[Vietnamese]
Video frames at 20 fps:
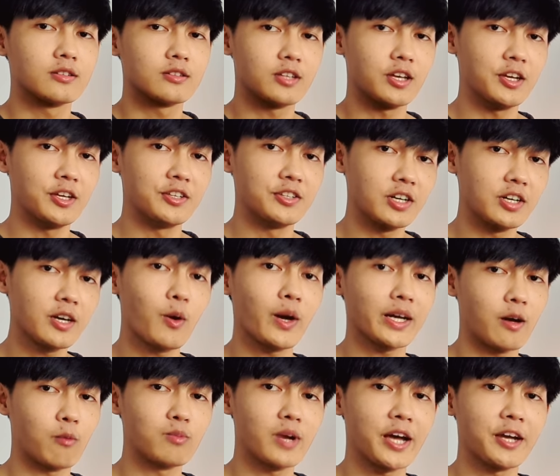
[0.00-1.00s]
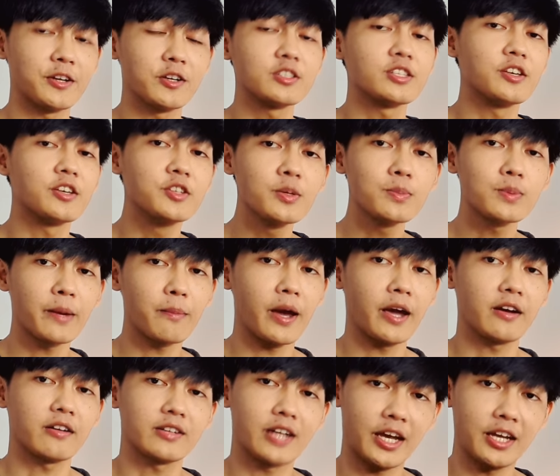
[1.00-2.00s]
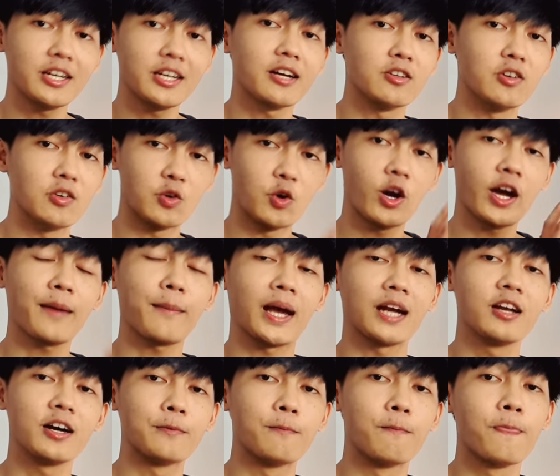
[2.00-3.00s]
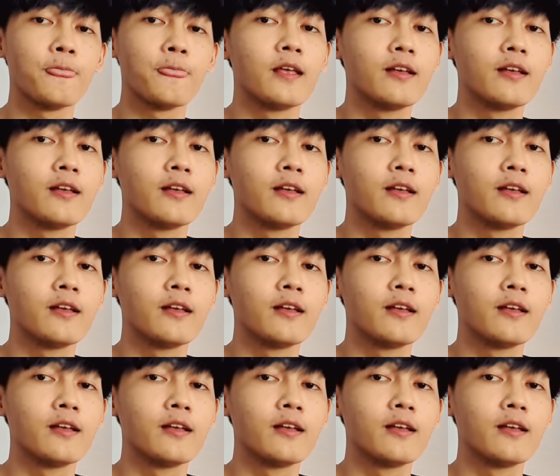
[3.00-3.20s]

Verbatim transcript: thì những cái hoạt động này nó sẽ giúp các bạn đẩy năng lượng của các bạn lên